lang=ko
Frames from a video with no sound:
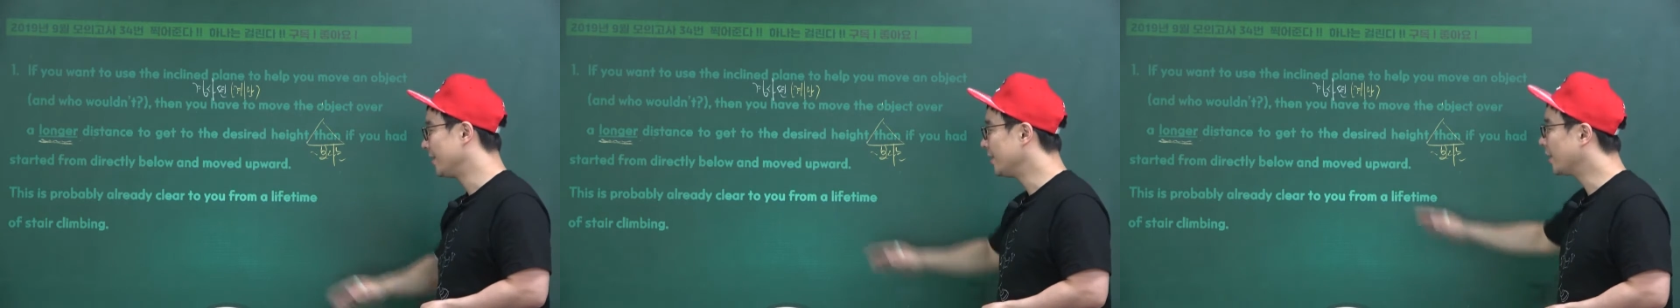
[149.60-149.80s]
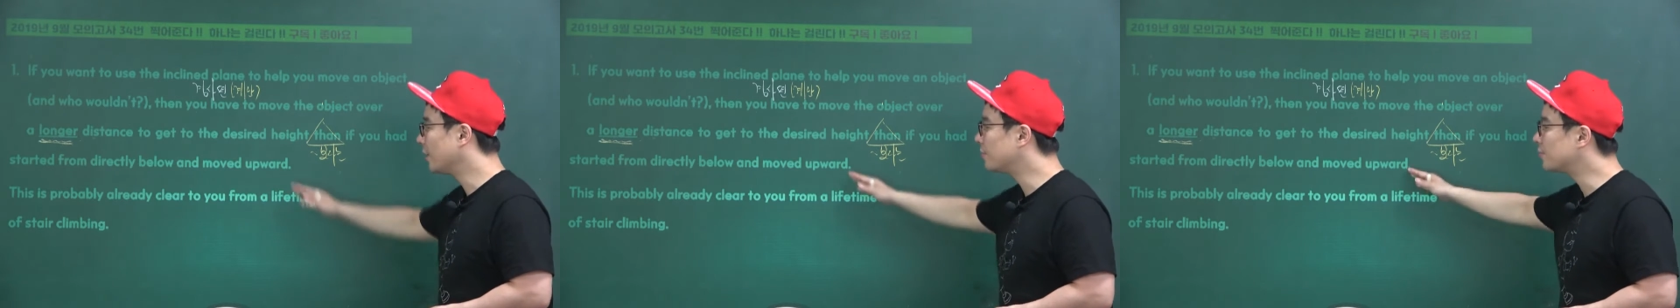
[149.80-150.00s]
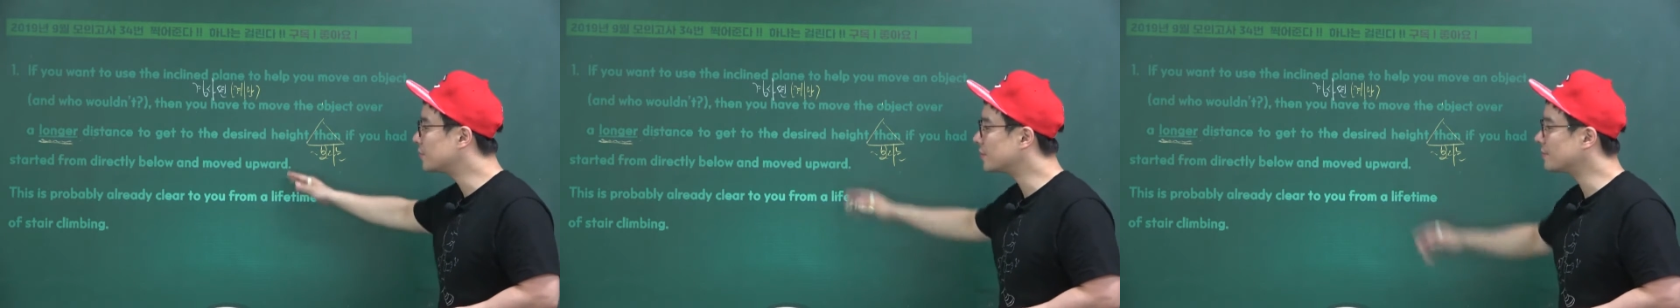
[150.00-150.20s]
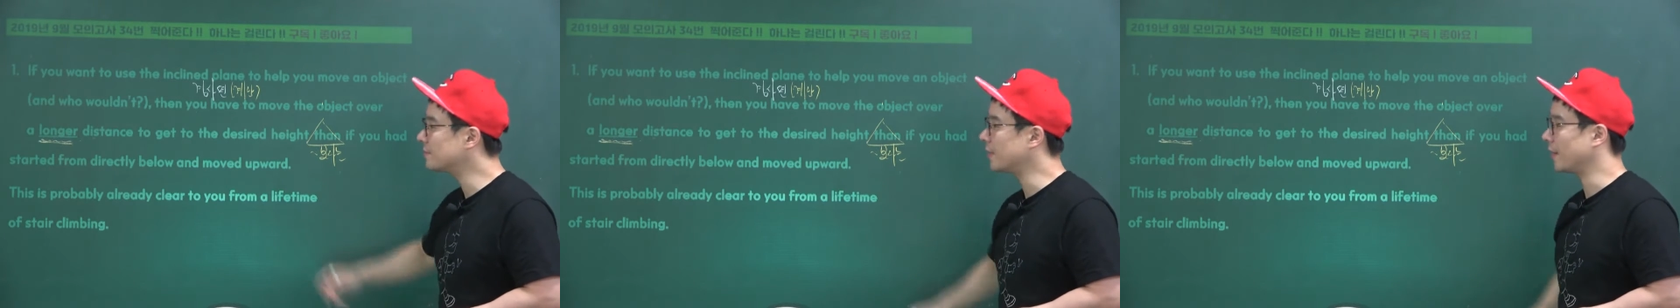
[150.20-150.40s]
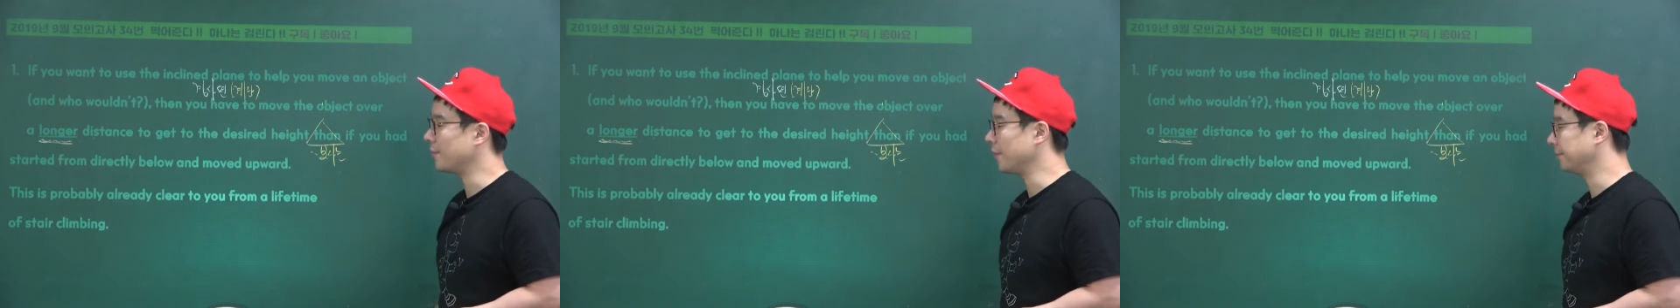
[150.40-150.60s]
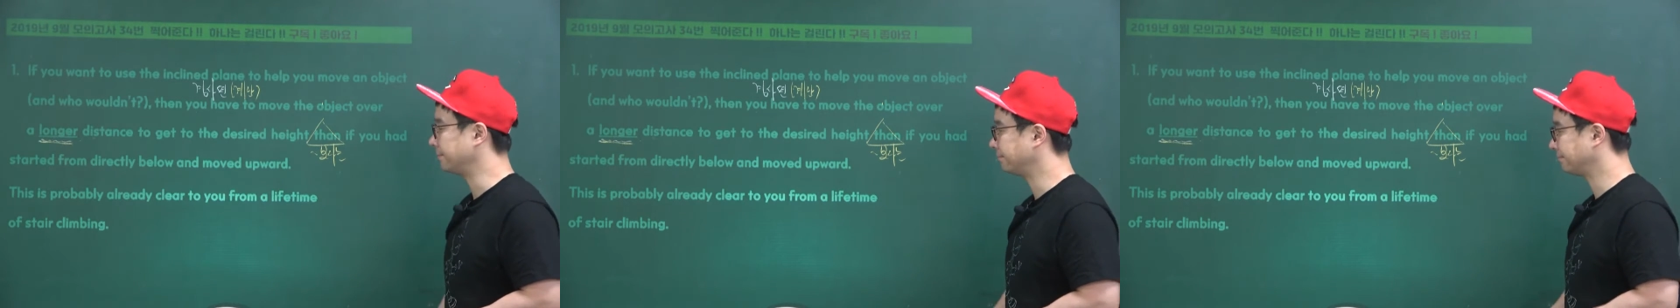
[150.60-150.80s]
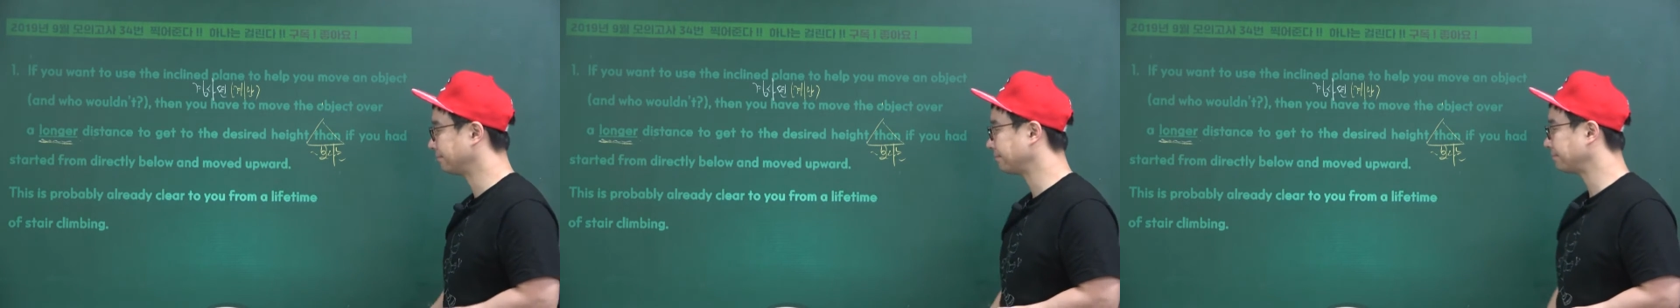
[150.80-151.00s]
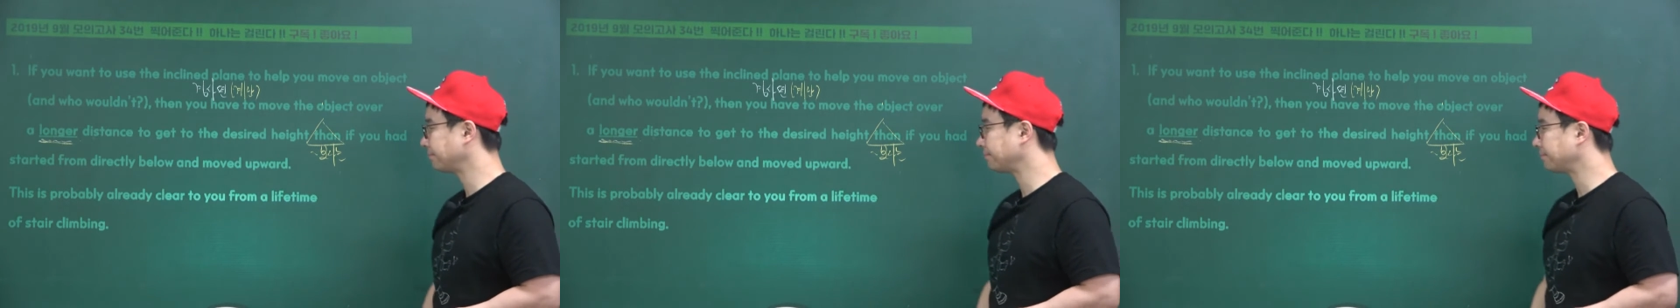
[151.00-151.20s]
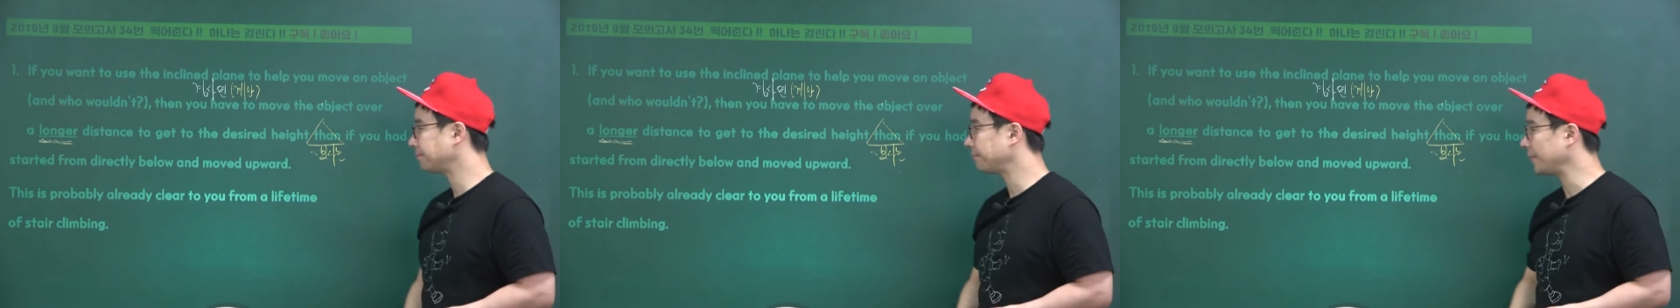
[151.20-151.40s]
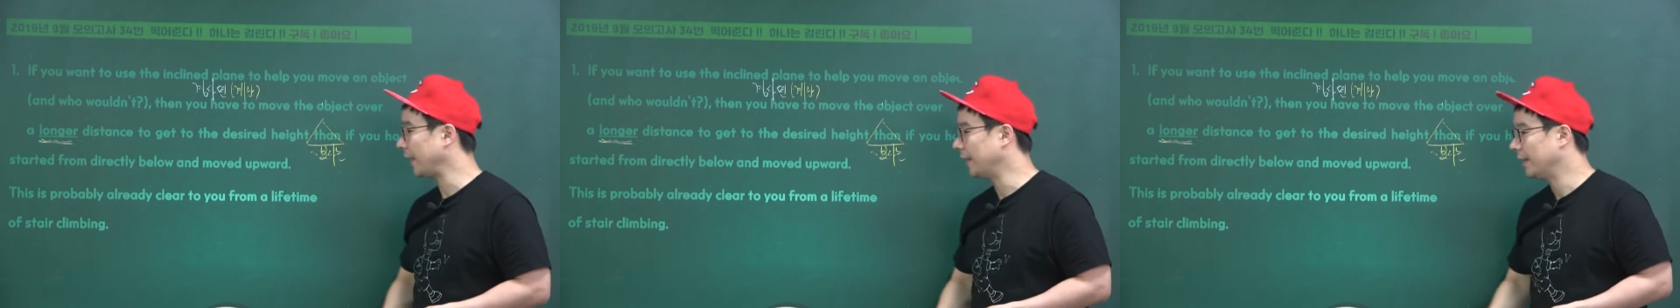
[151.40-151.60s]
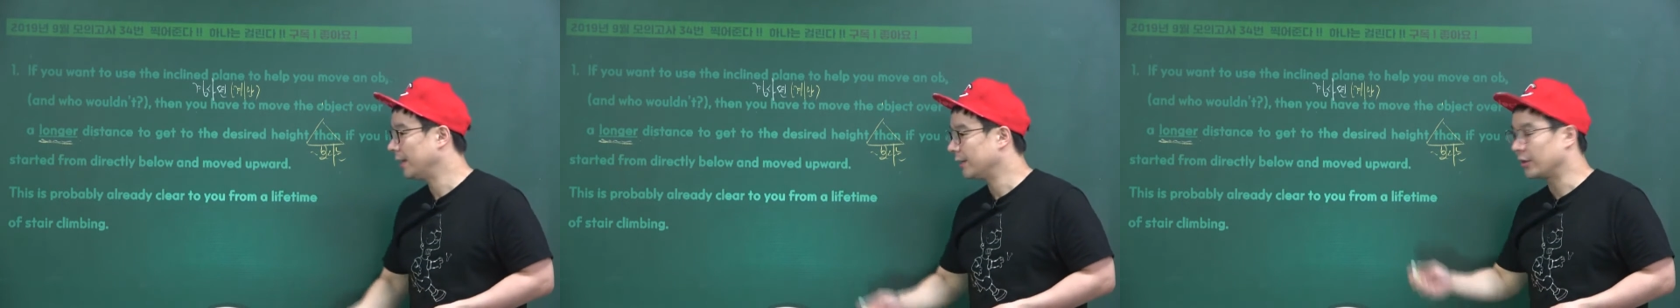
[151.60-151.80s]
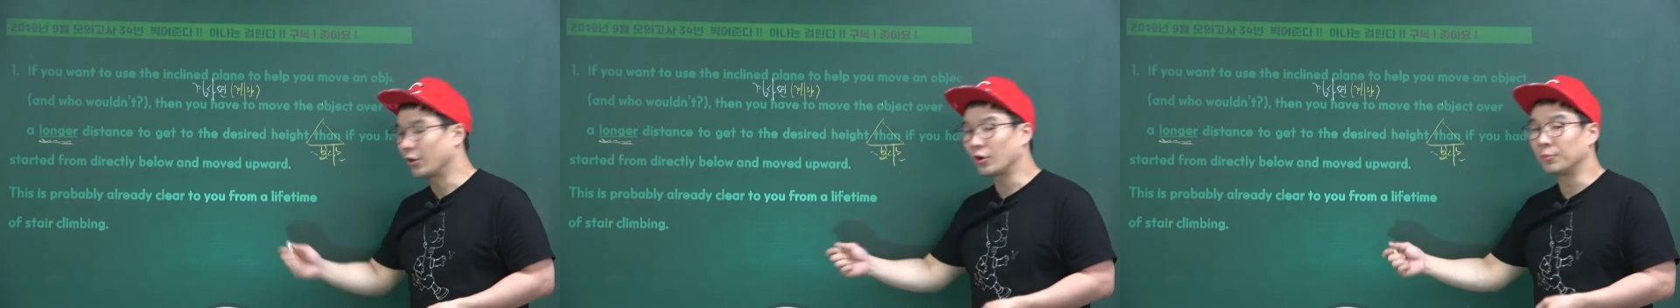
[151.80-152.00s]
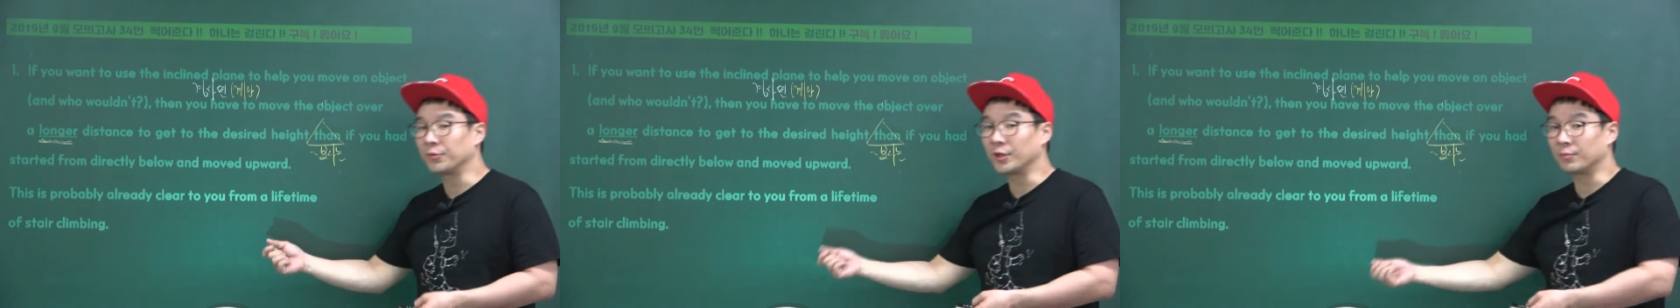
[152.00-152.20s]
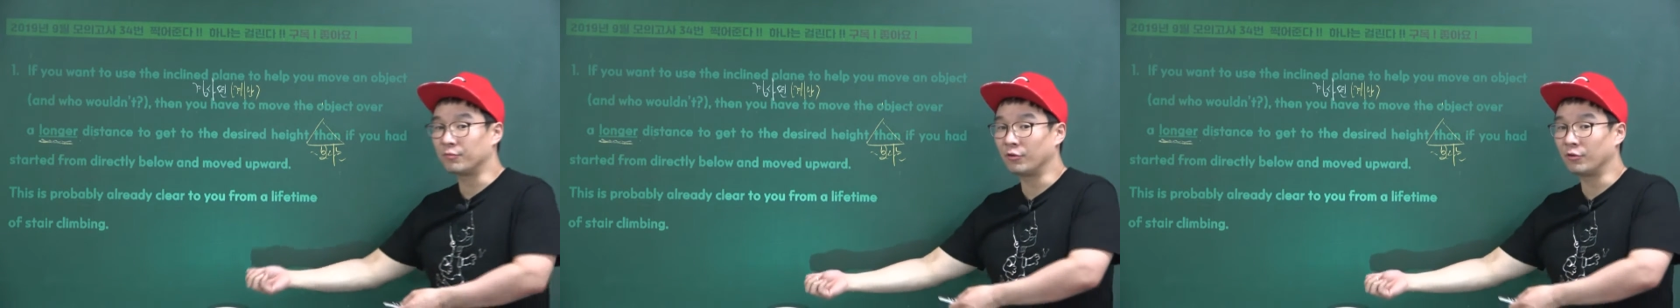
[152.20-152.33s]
이게 무슨 말이냐면 여러분들이